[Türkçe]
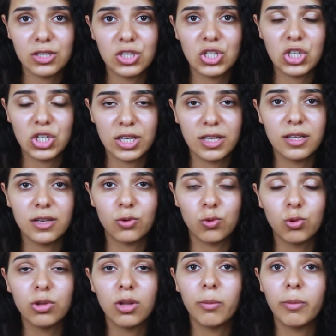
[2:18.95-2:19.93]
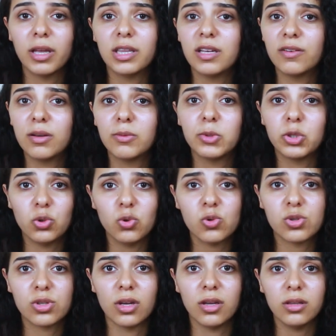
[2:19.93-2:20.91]
şişeleri kullanmaya devam
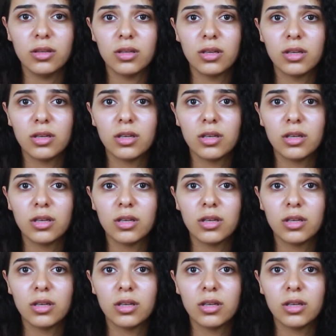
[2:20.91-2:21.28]
ediyorsan